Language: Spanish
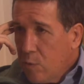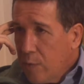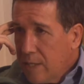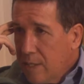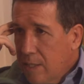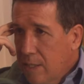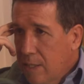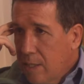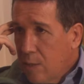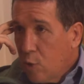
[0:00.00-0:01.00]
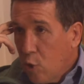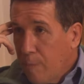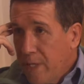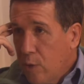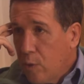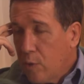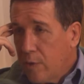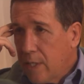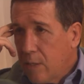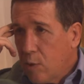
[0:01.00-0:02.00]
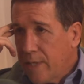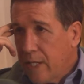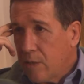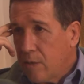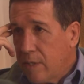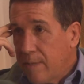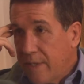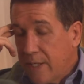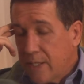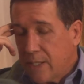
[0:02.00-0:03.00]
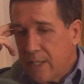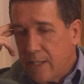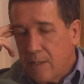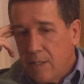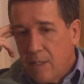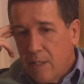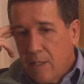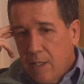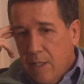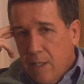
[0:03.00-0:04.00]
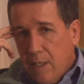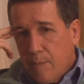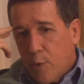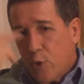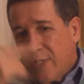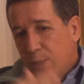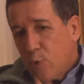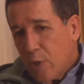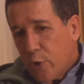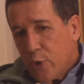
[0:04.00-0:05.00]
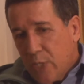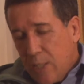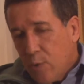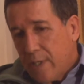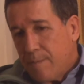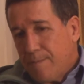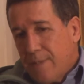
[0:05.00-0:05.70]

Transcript: durante los dos periodos del gobierno de Vedre Herrera, y por lo tanto he conocido, el,